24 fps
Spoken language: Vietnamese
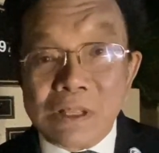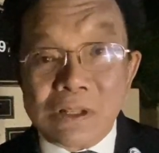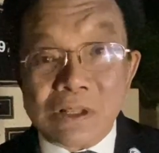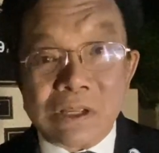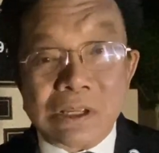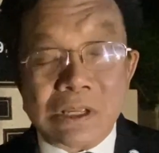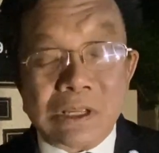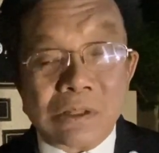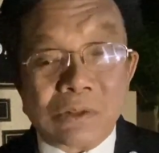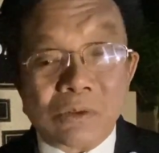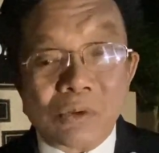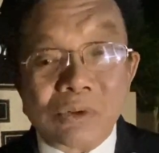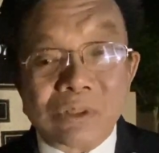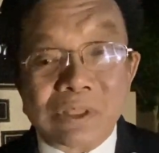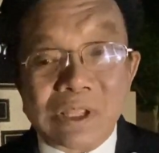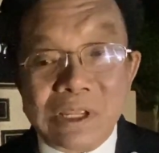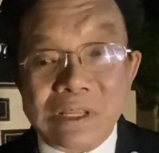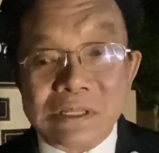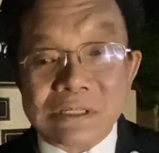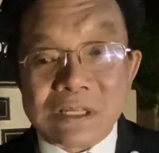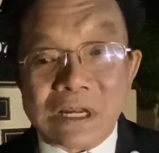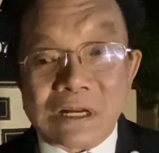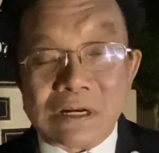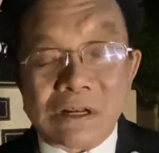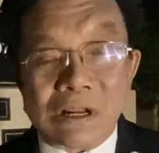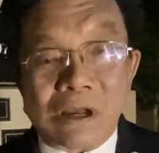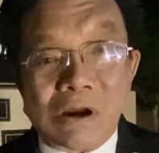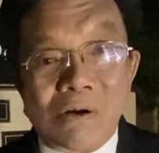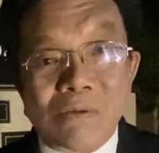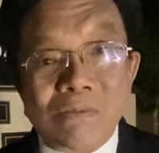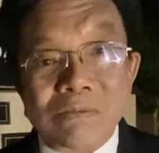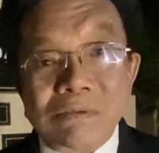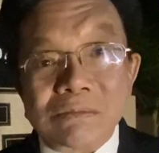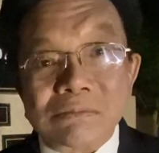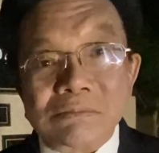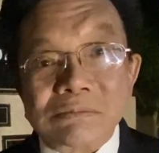thì tôi tin rằng là
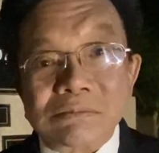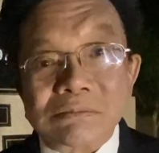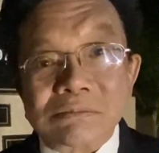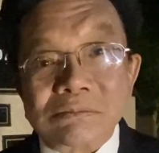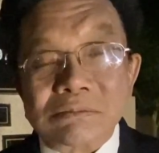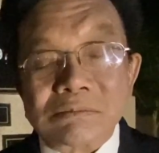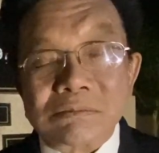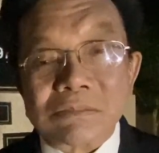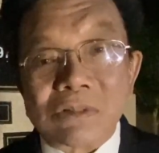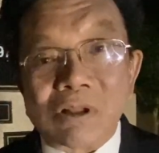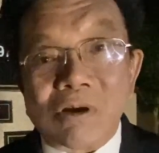ông